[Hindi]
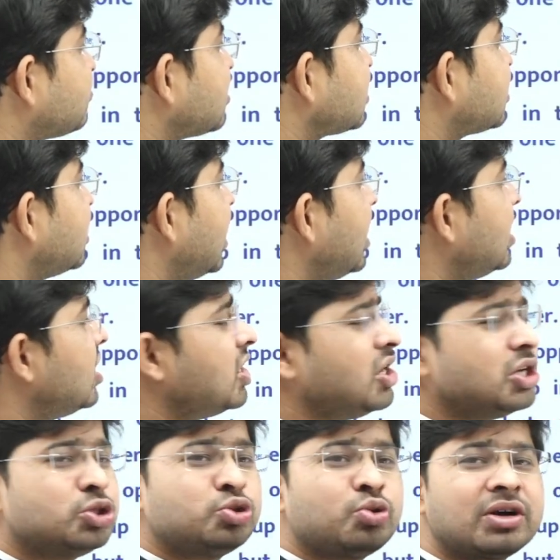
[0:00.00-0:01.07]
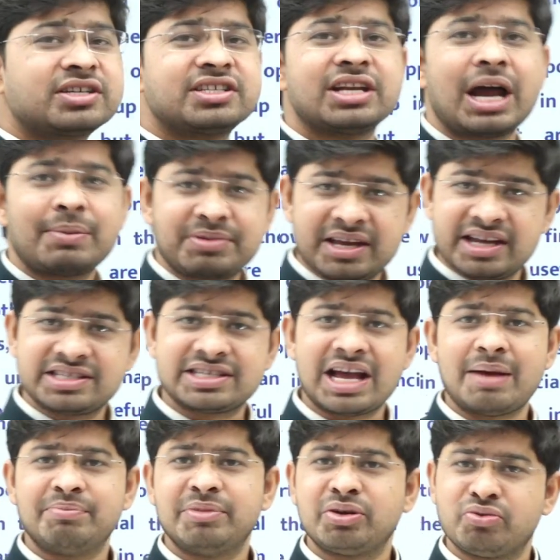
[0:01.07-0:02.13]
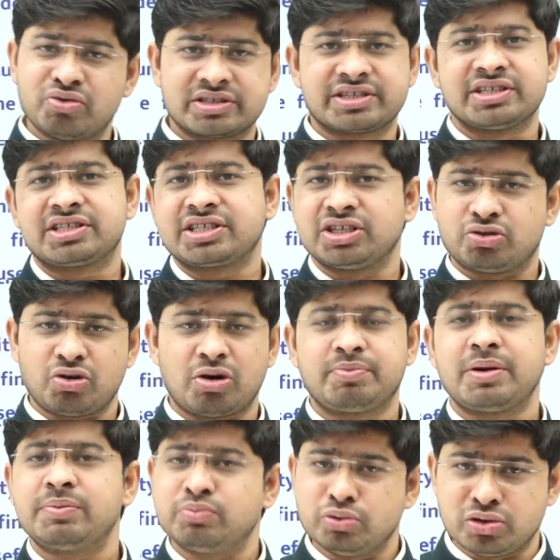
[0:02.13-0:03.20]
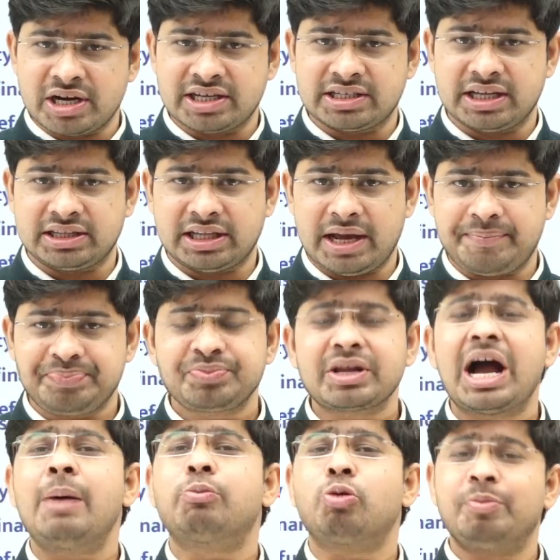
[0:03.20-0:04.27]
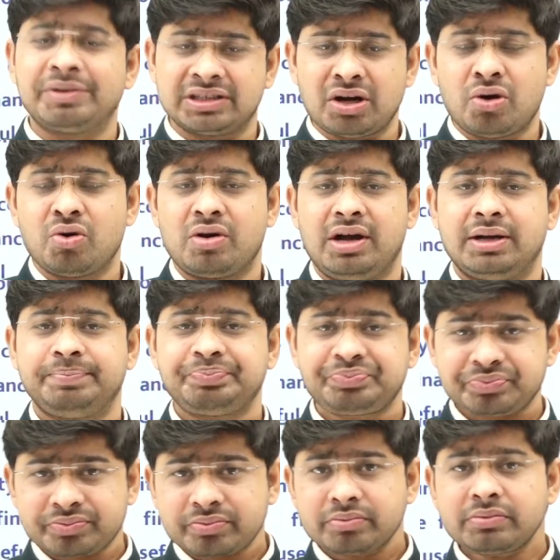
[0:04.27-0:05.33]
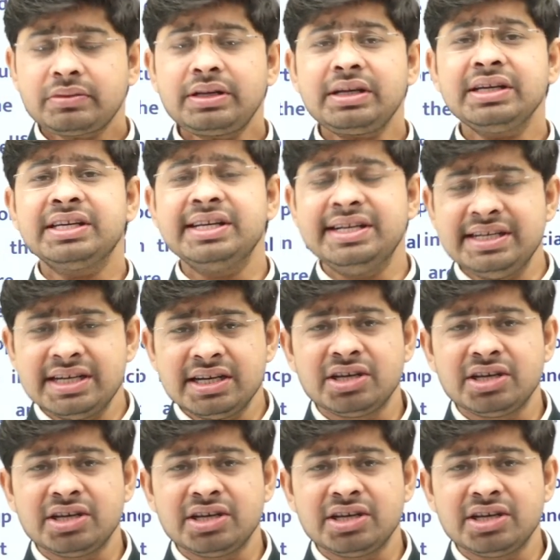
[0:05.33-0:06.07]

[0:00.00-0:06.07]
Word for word: प्रश्न हैं जो अक्सर आपके एग्जाम में क्वेश्चंस के तौर पर पूछा जाता है आपको पता होगा इंडियन